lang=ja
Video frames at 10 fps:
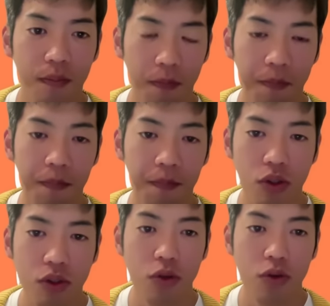うん。
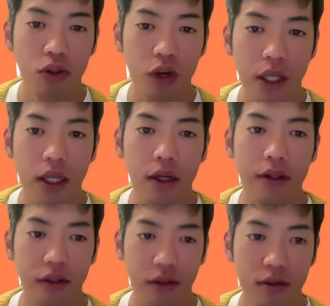収支報告書は書いてな
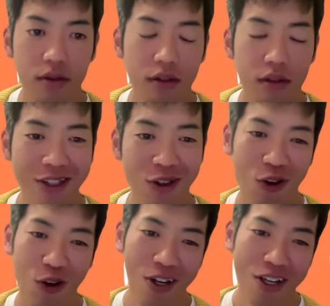かったんです。そ
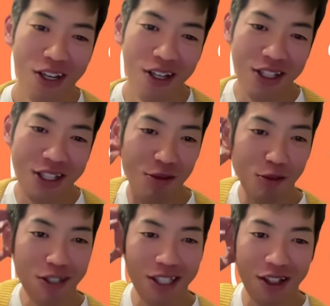の、下
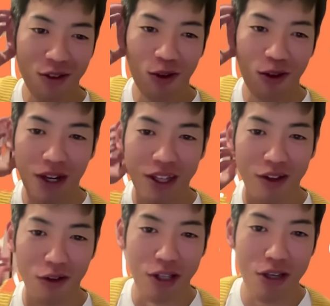村さんのこれバレた
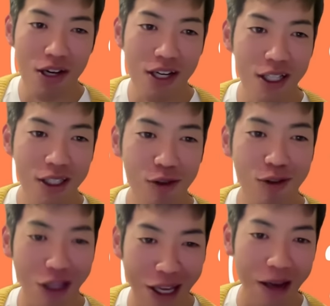時の言い訳がすご
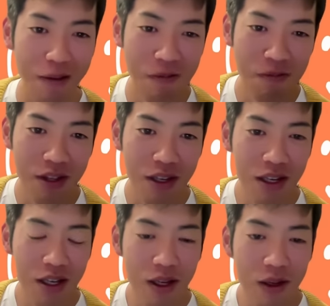くて、
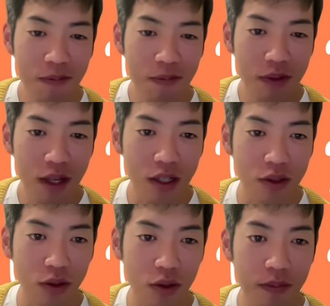なんか
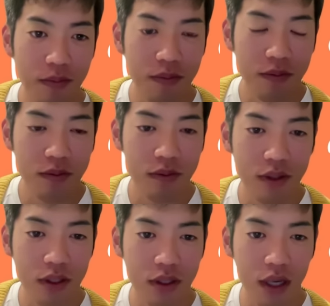その、
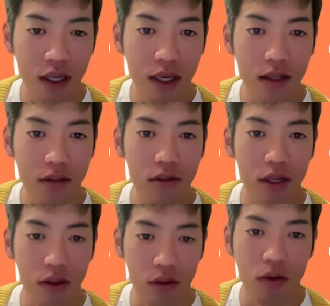加計学
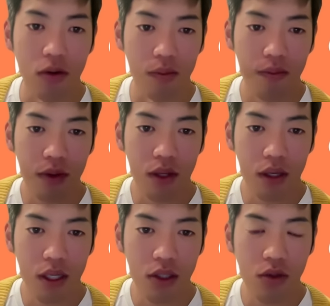園の
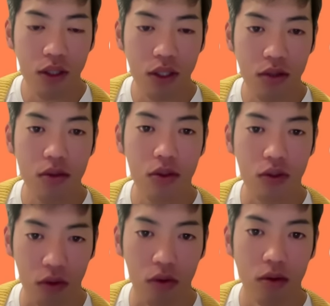秘書室
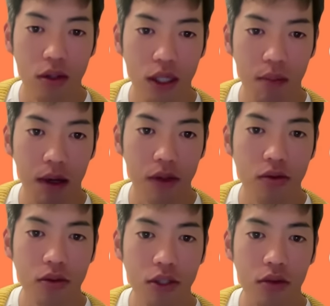長が
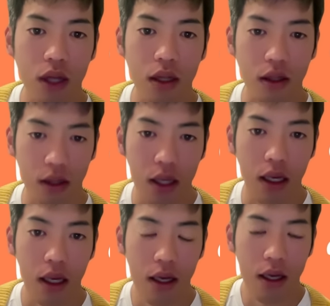窓口となっ
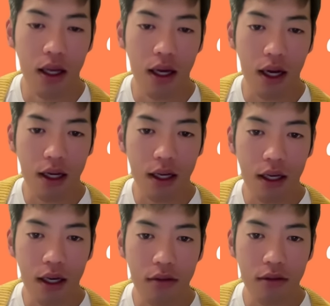て、加計
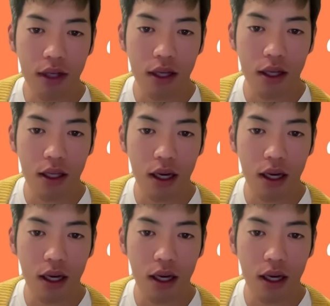学園以